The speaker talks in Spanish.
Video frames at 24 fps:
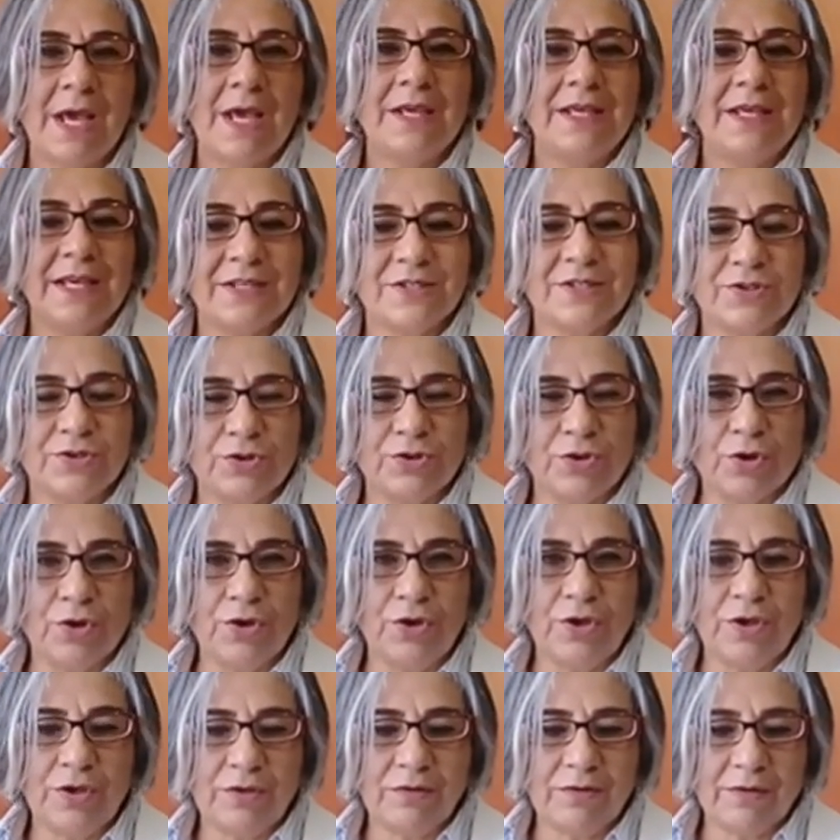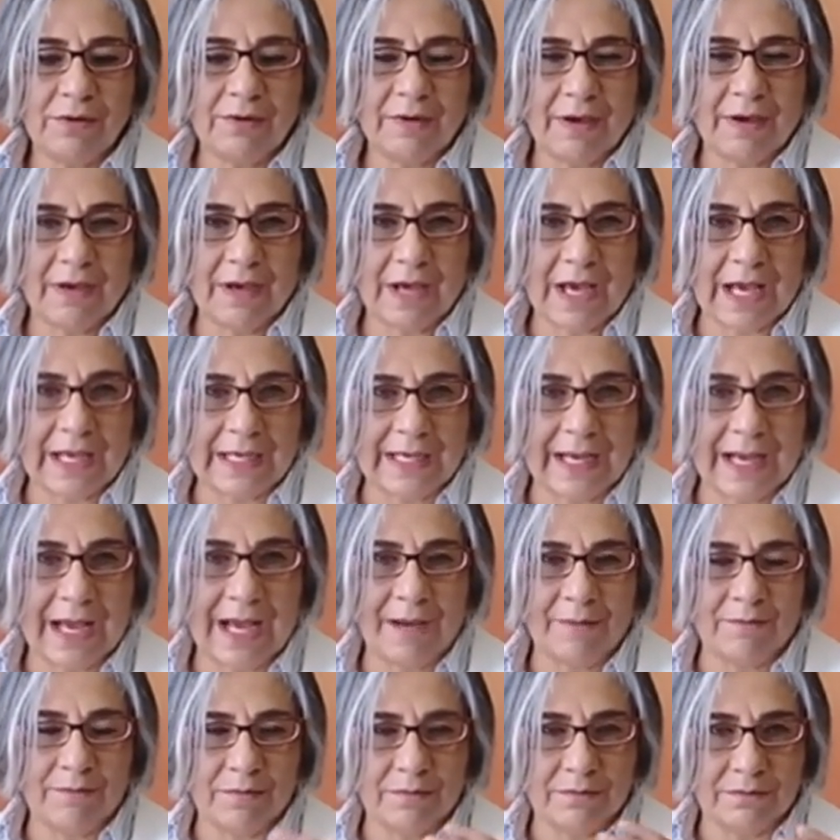Y estoy
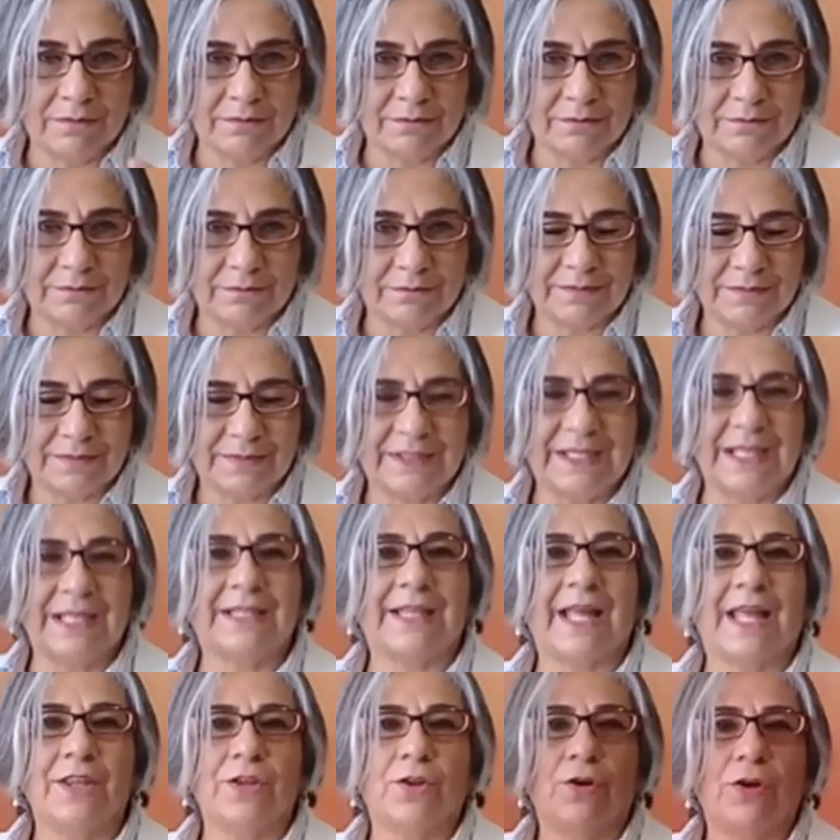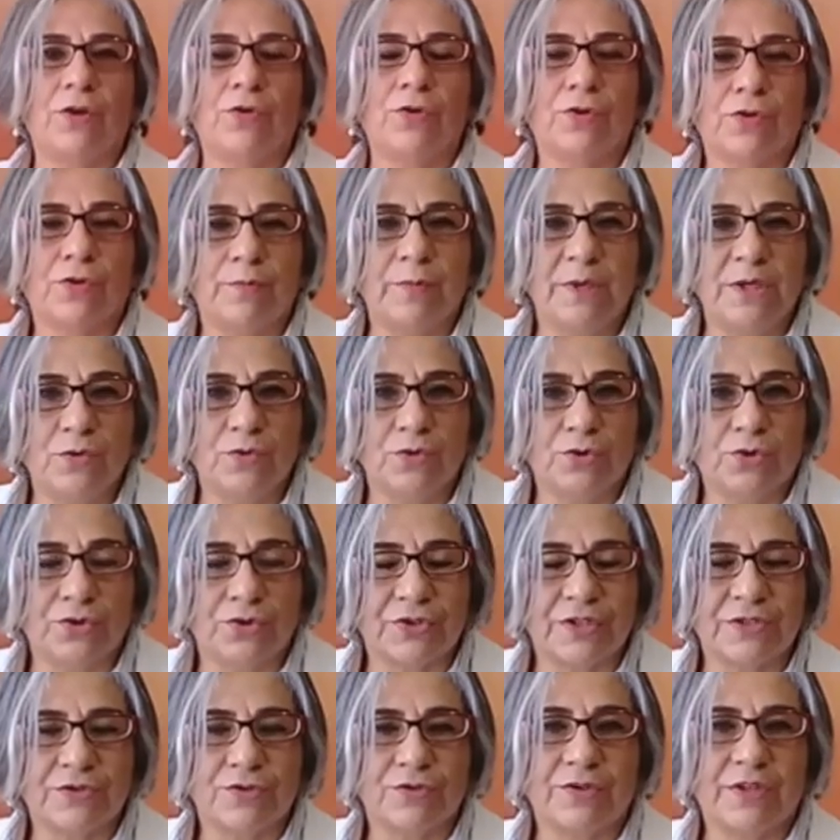acá quitándole unos minutos
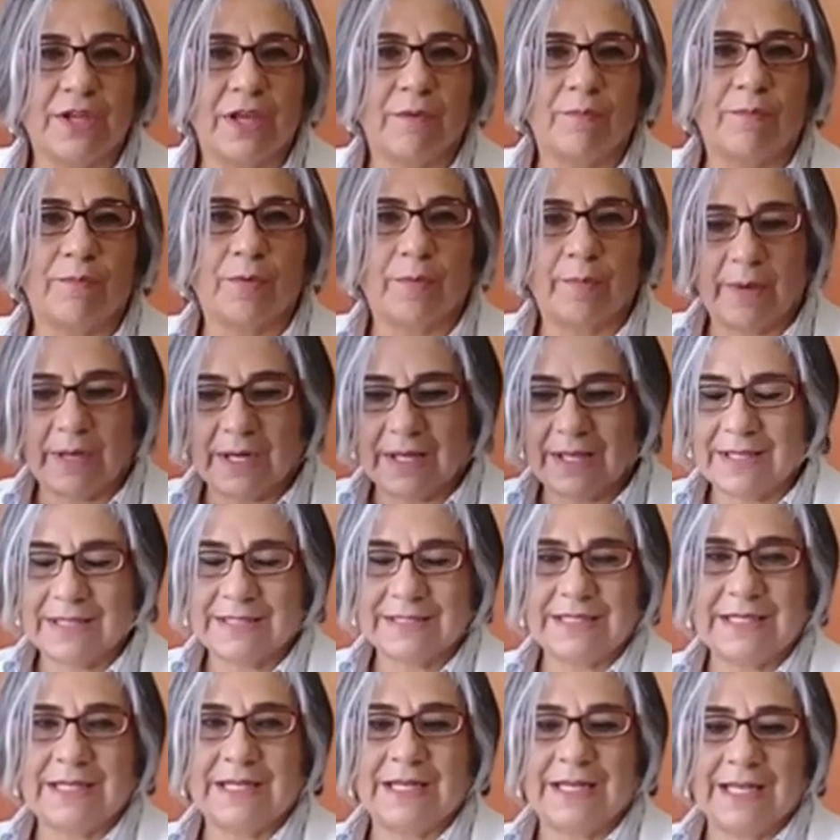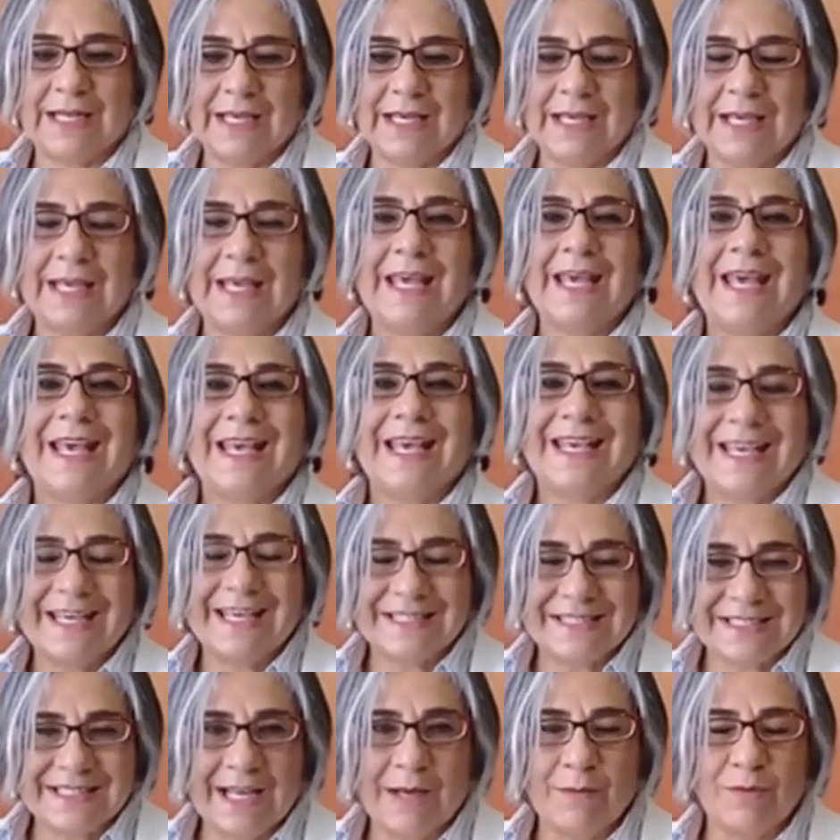de su tiempo para decirle que
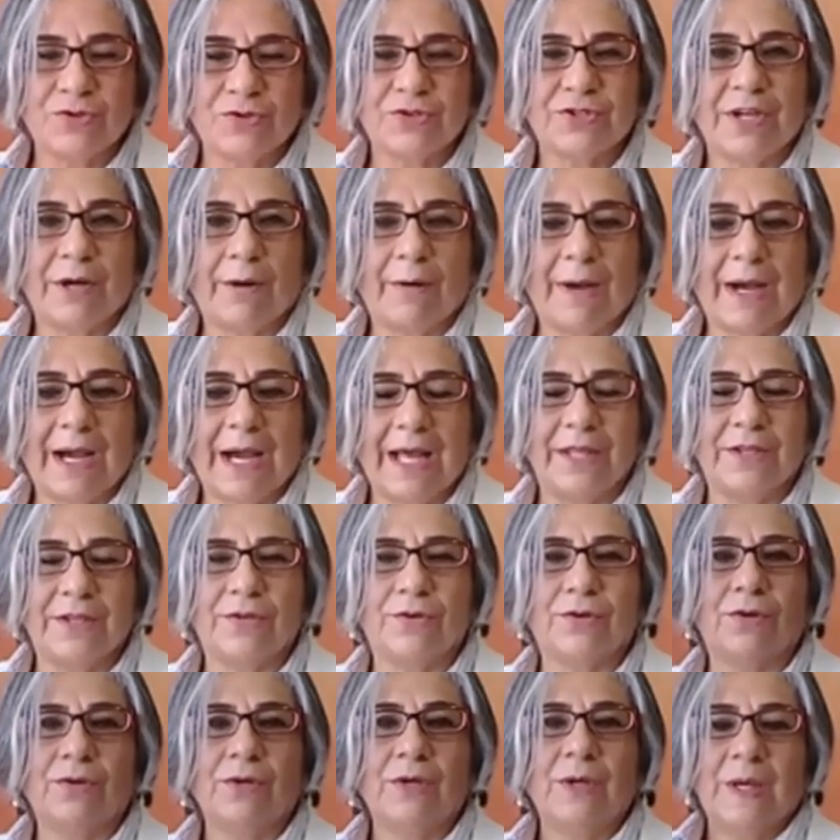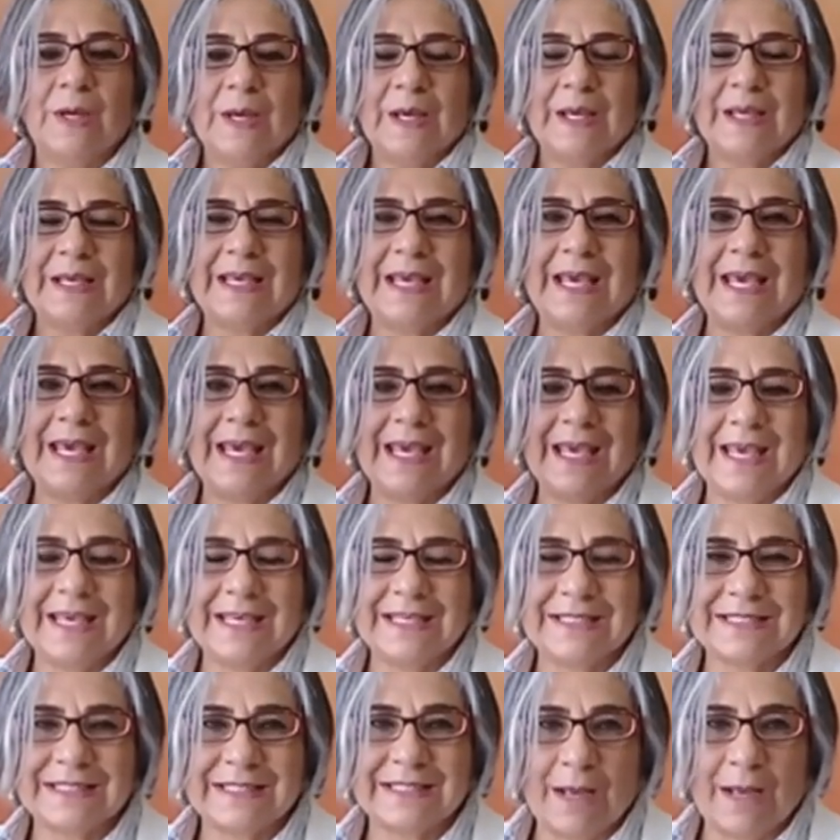estamos trabajando, que
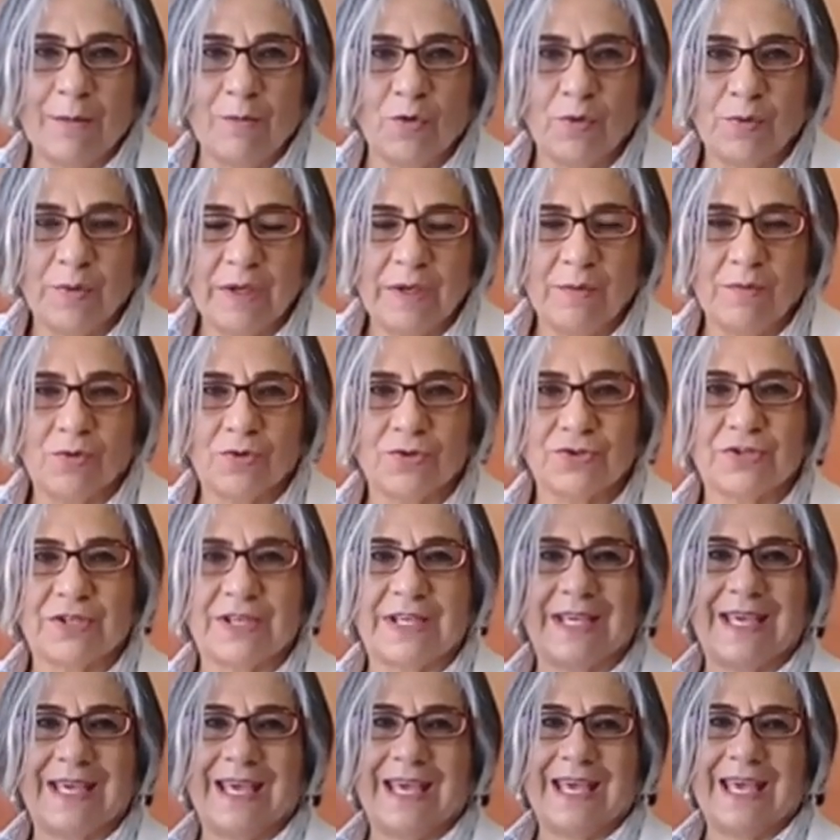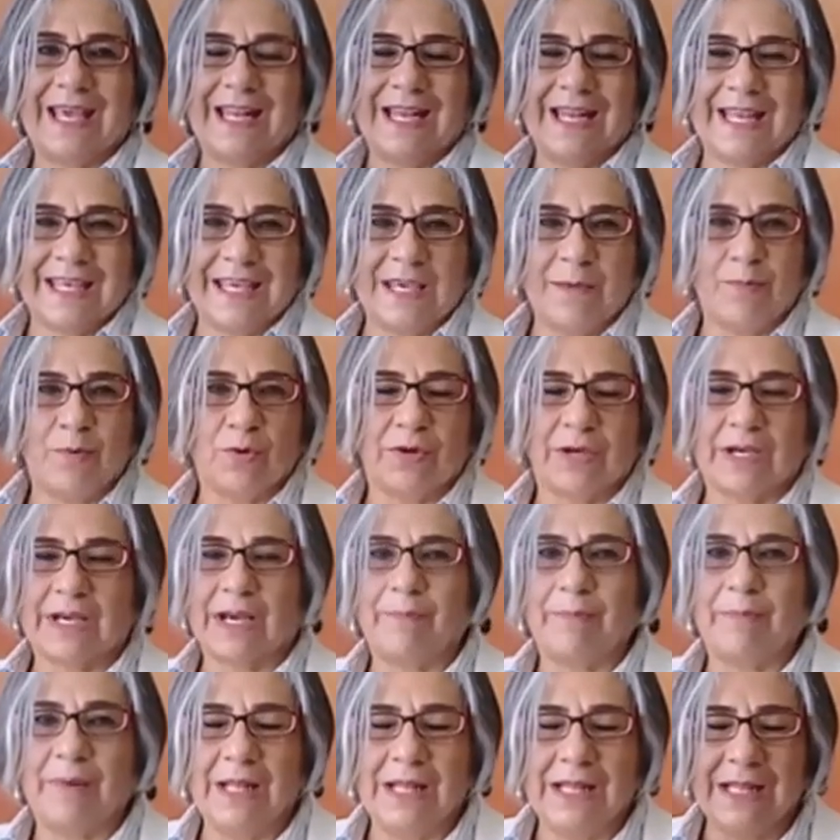estamos vivos, que el equipo de
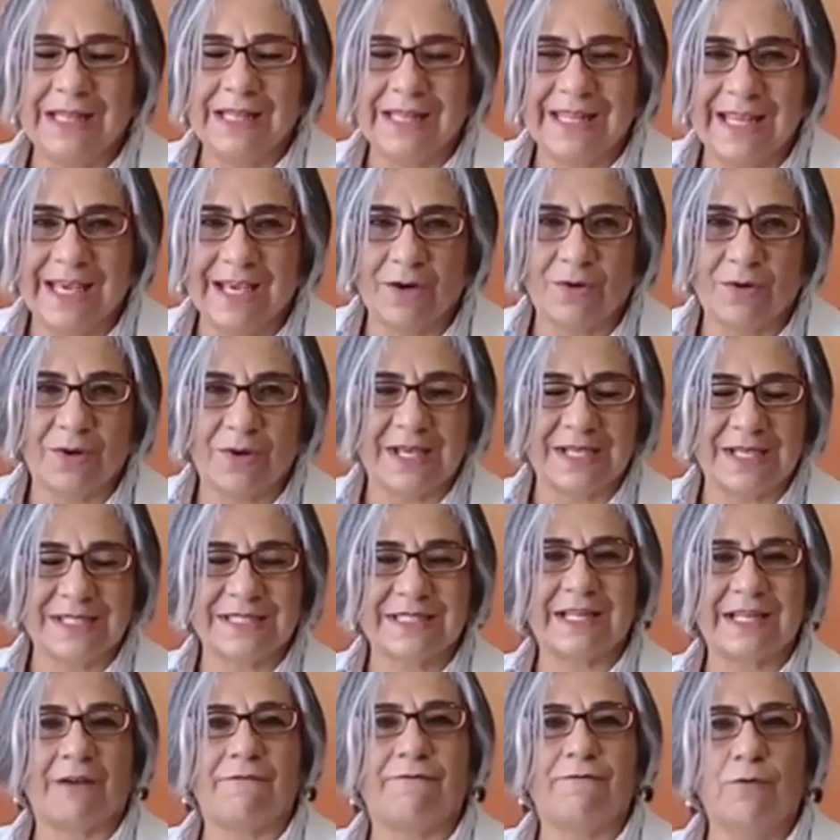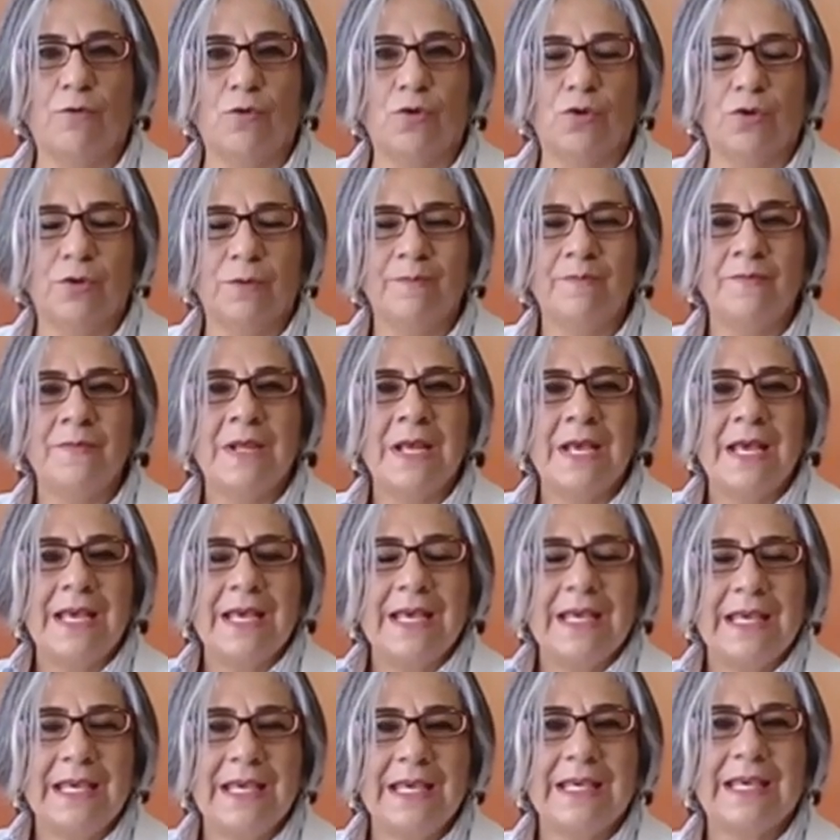Capildeo está full
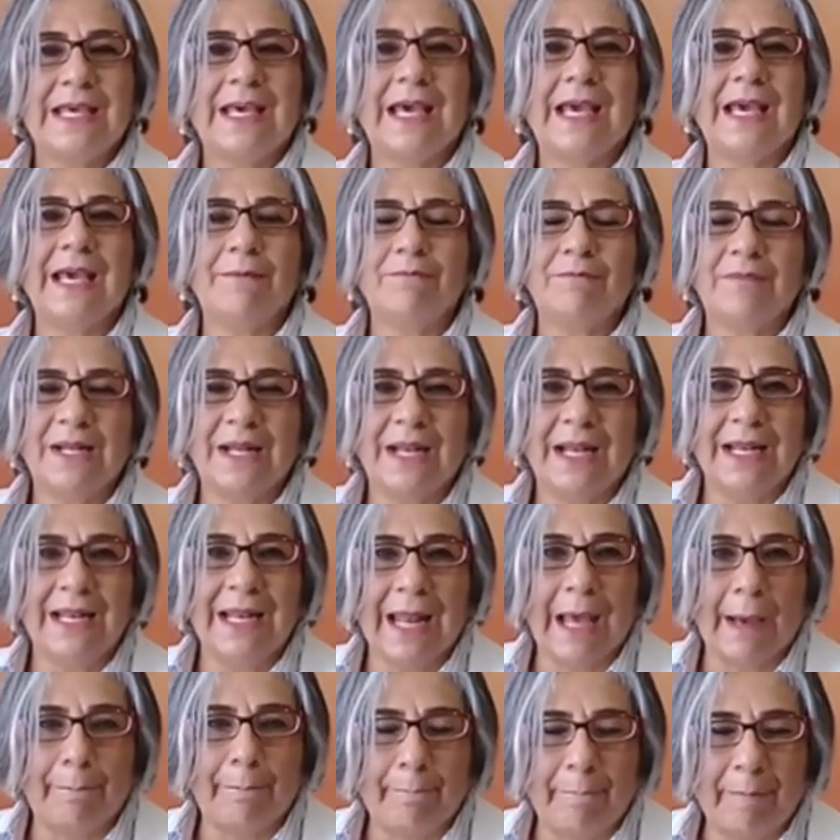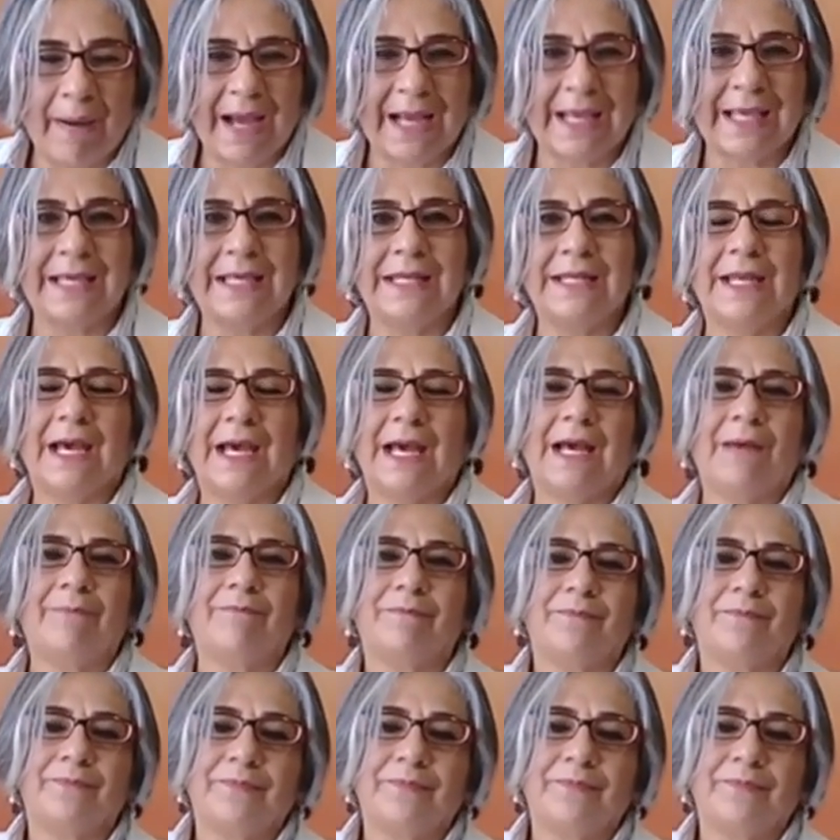y que la página